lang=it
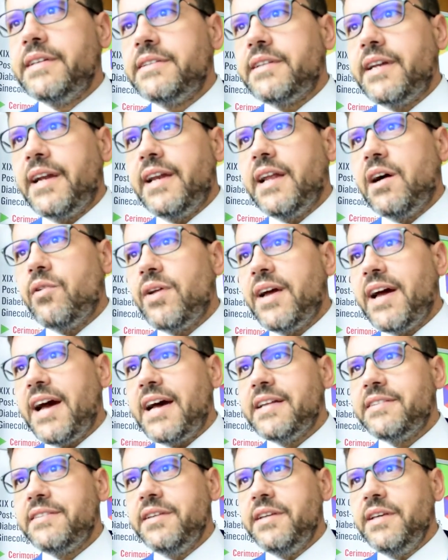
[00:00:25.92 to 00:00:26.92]
tre
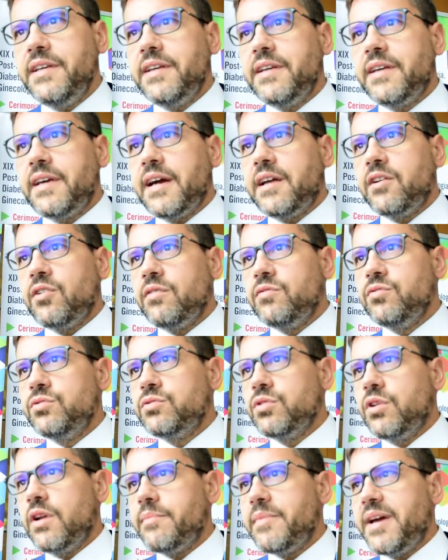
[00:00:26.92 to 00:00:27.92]
laureati che hanno
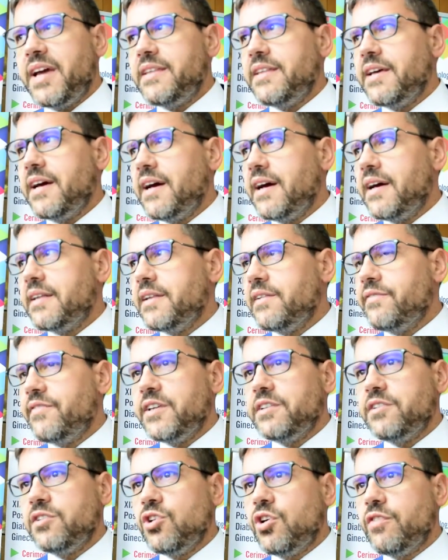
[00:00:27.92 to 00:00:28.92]
avuto la media del
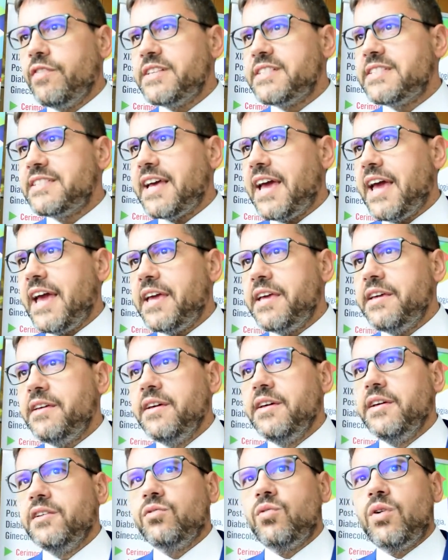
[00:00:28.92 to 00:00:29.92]
29,6
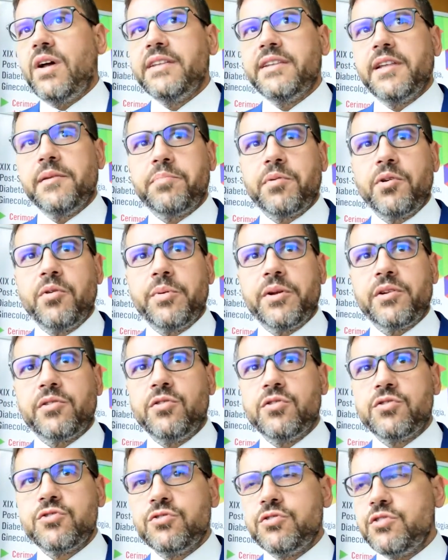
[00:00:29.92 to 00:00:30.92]
durante il proprio
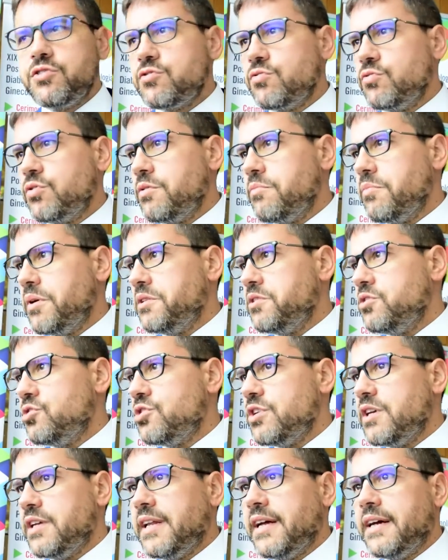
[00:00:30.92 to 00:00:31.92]
percorso di studi in
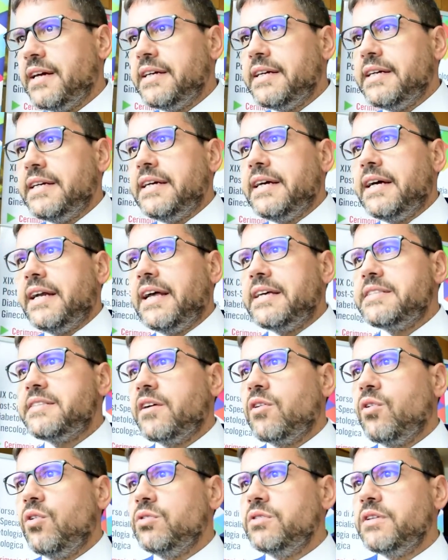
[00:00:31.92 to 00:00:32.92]
medicina. La
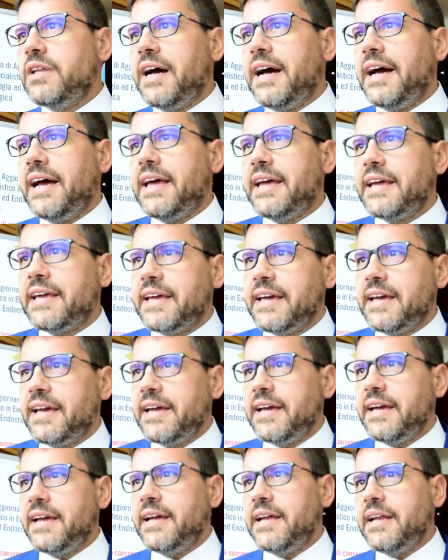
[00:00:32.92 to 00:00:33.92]
seconda è che
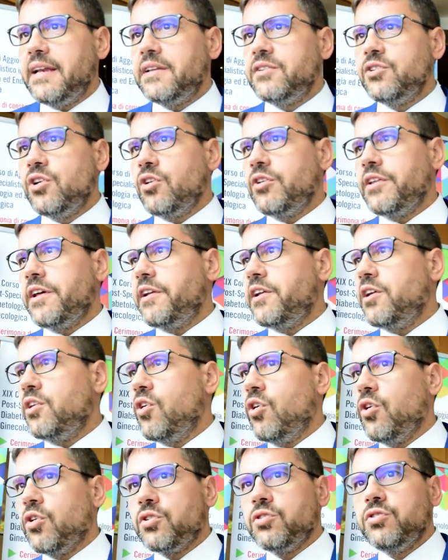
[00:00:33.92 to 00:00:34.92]
il dono del
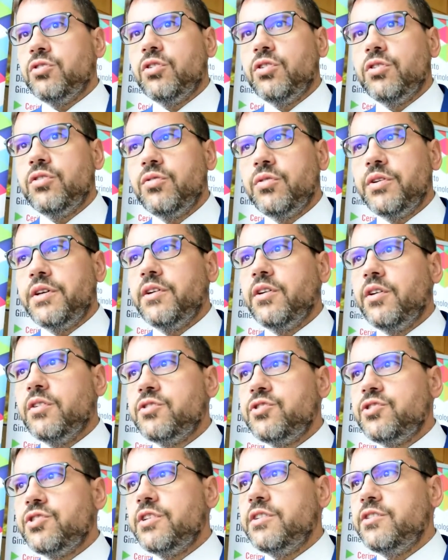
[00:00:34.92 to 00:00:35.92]
ricordo, noi
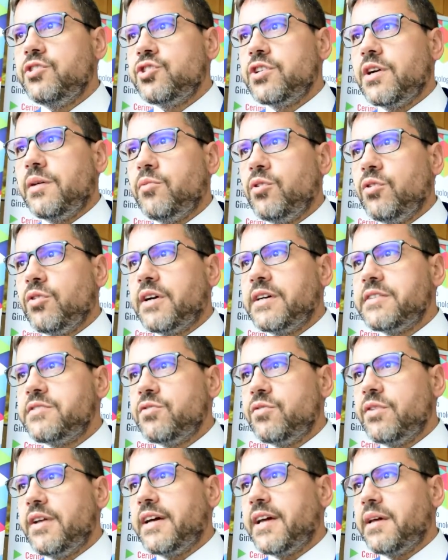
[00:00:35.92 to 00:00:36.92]
oggi diciamo
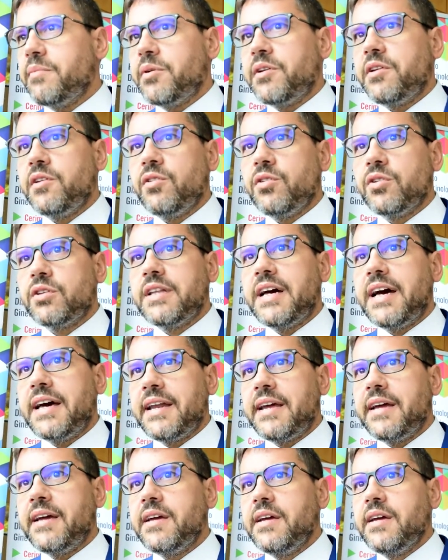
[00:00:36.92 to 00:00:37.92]
l'occasione anche per
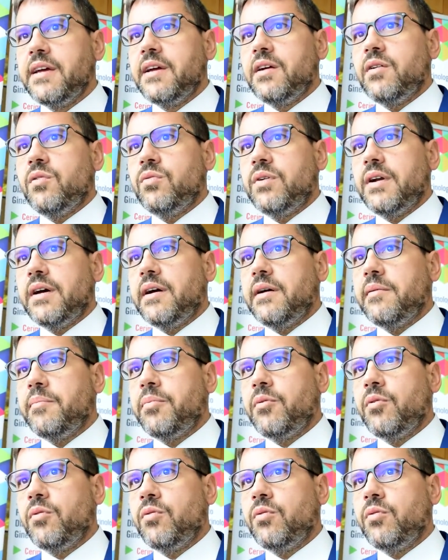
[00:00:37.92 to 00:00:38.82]
ricordare una,